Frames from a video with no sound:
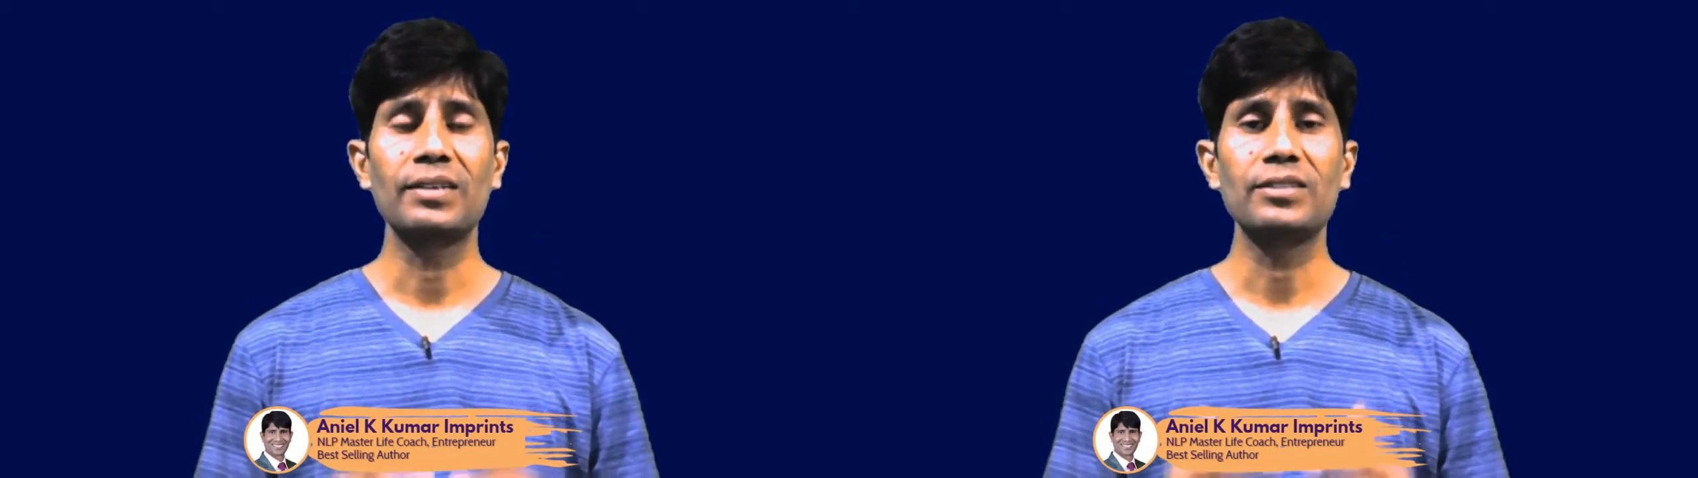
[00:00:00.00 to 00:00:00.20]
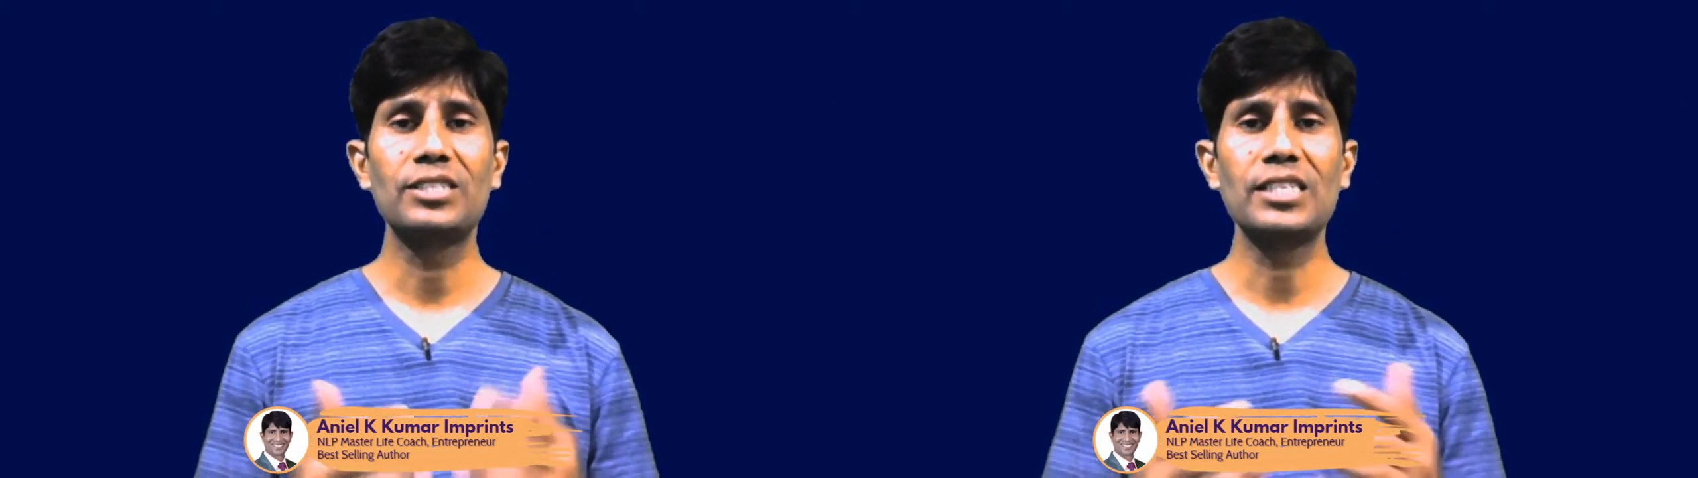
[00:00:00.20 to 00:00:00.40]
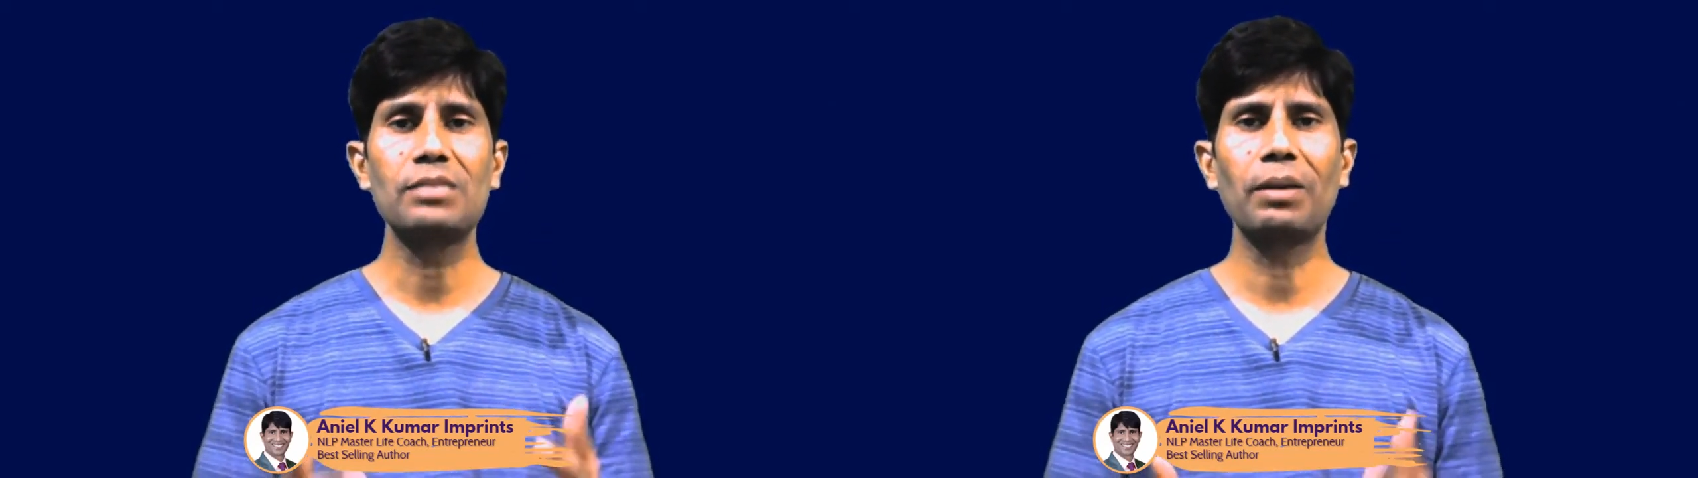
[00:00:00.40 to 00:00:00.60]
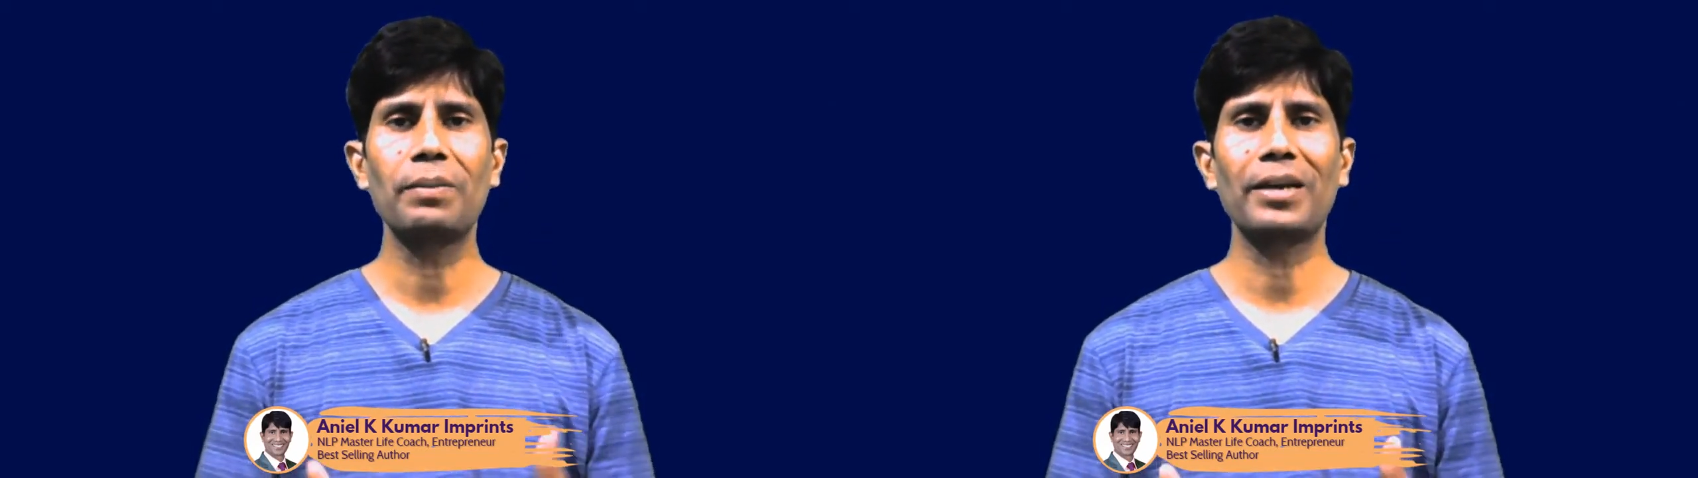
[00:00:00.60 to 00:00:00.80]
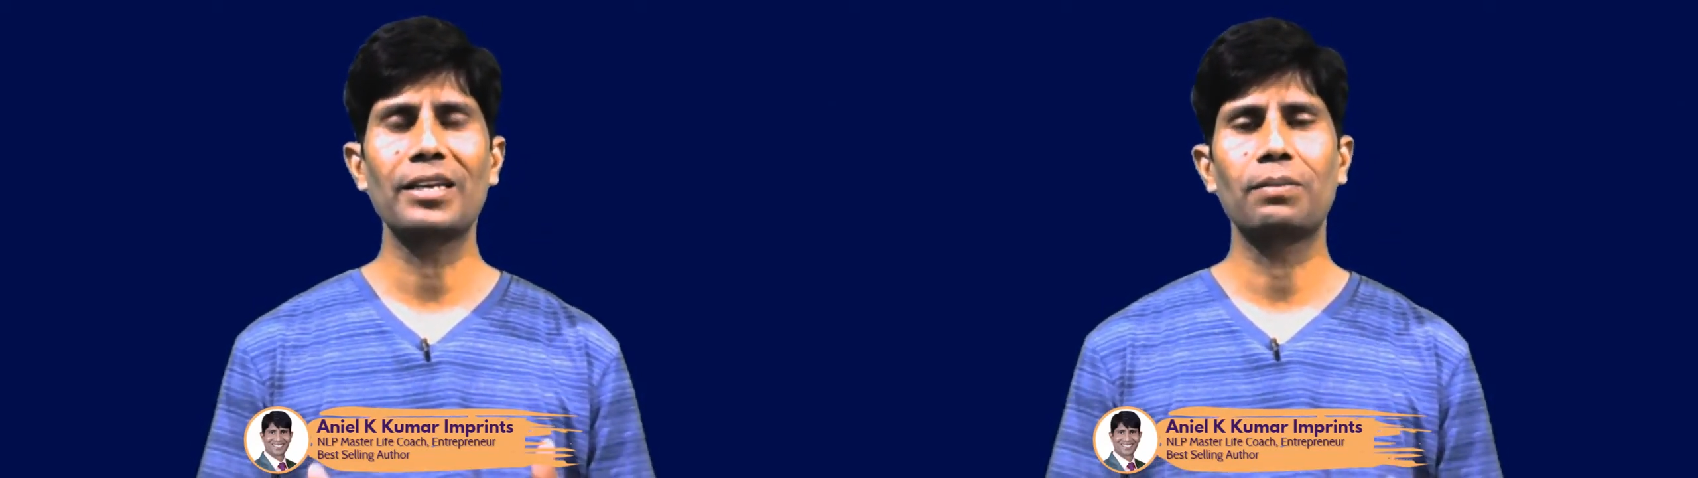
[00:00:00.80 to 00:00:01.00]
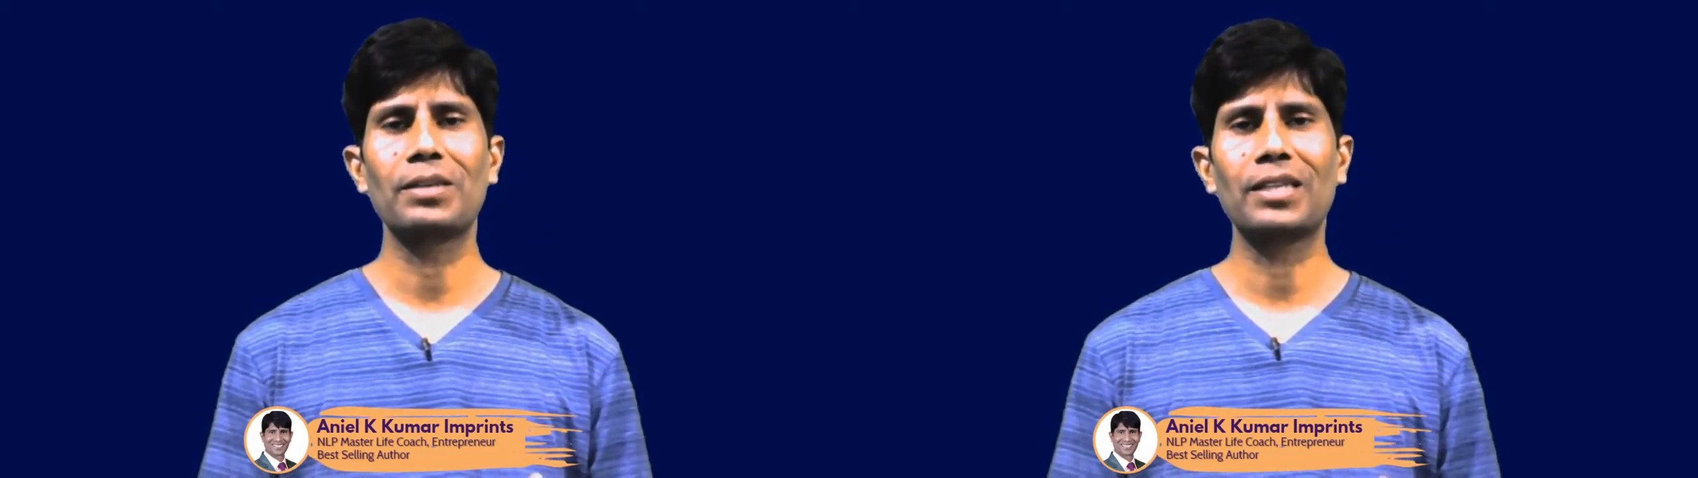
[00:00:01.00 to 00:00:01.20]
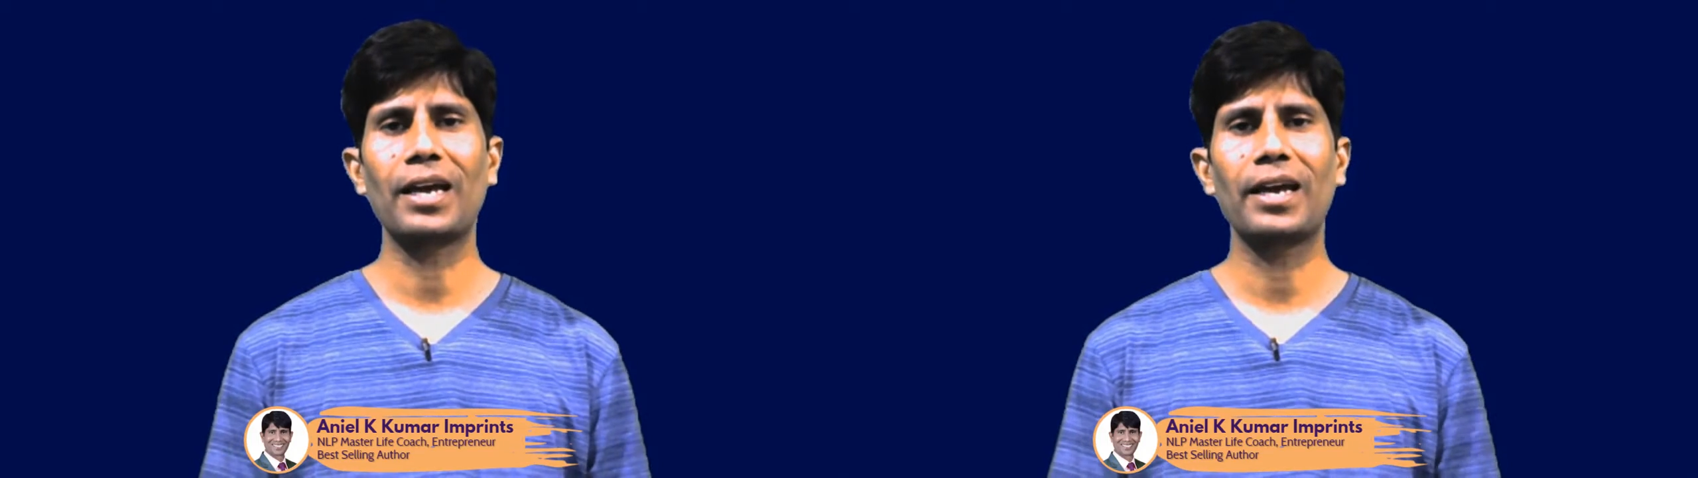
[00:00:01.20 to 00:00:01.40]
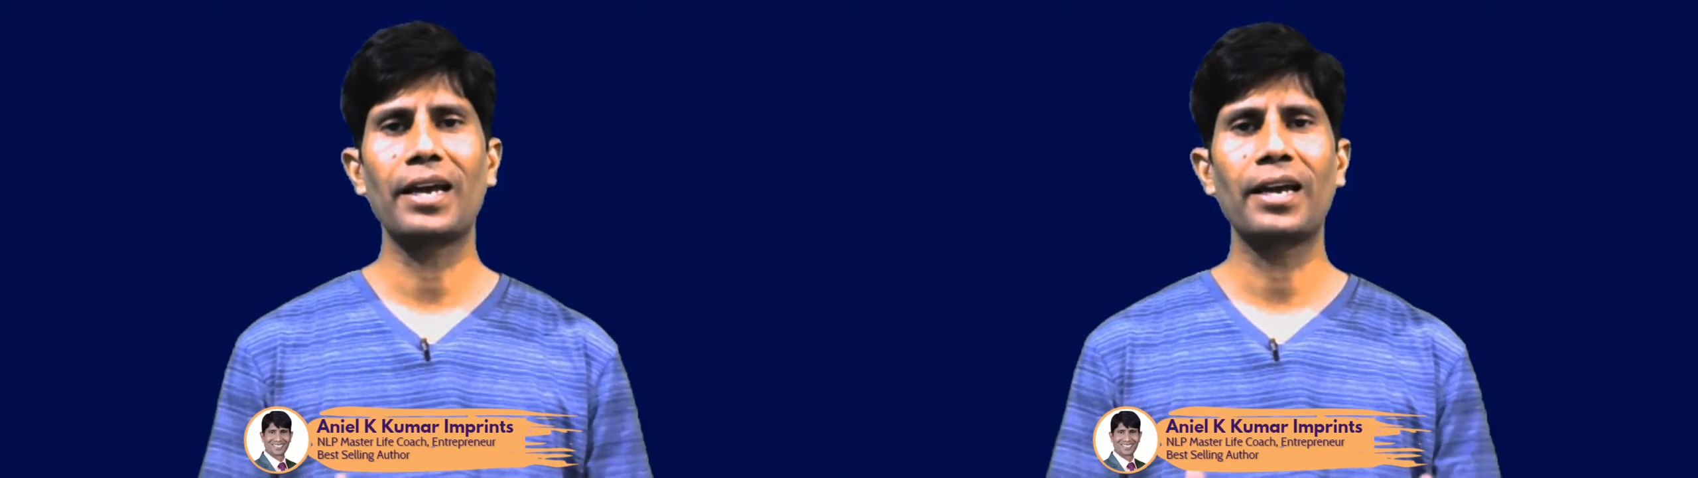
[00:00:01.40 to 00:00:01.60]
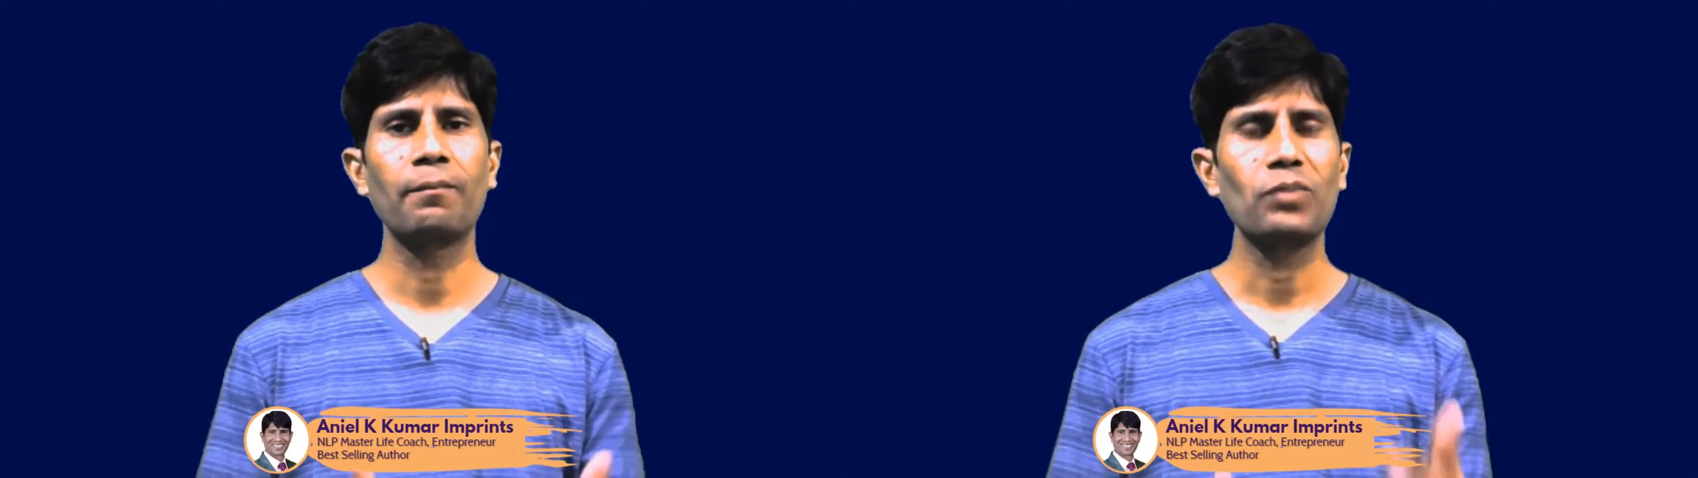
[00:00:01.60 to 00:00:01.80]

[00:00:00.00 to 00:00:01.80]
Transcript: जिसमें मैंने ये बताया है